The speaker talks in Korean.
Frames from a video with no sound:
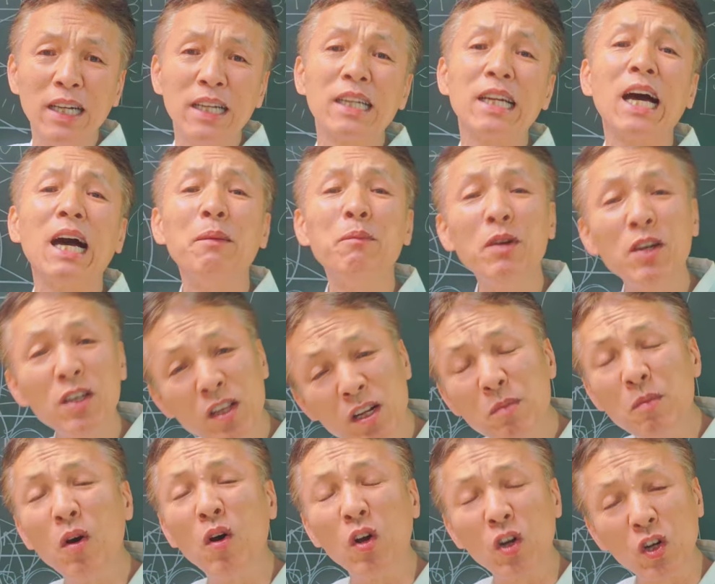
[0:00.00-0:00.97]

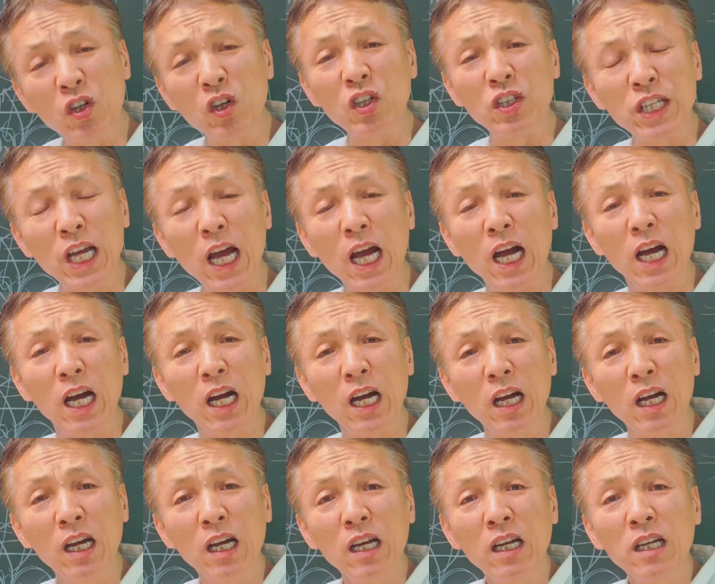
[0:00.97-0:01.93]
라면을 먹을 거냐
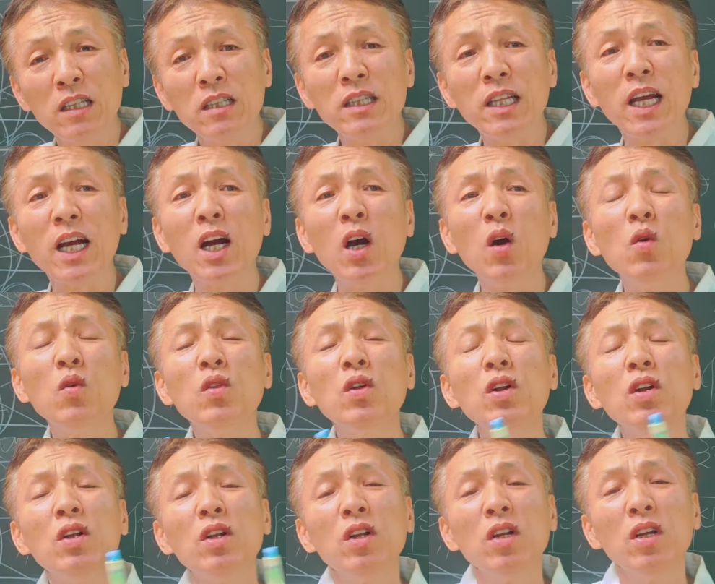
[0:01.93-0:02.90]
내가
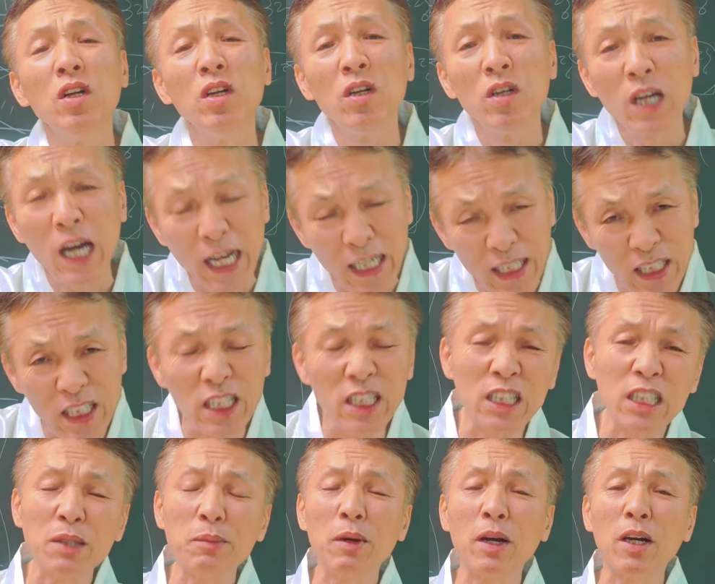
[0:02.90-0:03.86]
오늘
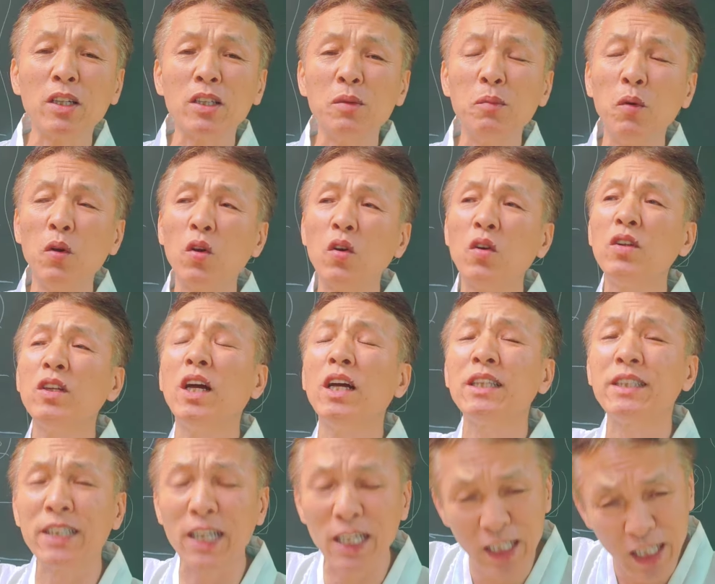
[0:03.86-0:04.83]
한식집에 가서 먹을
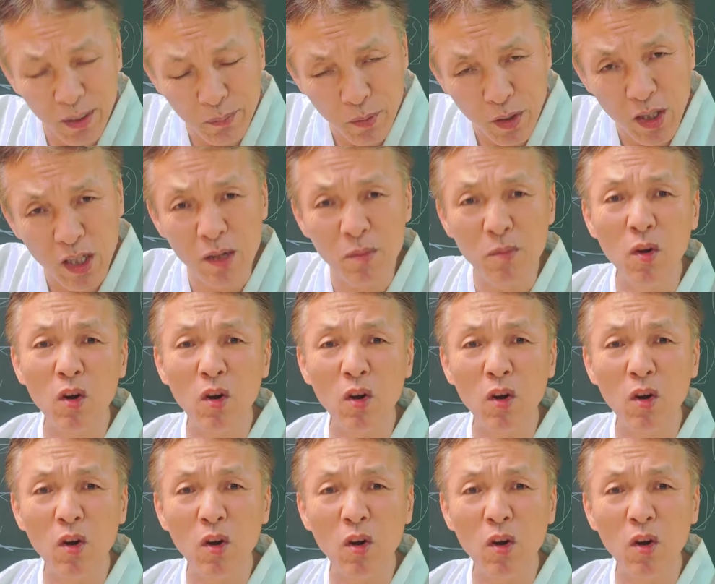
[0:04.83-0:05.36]
거냐 짜장면을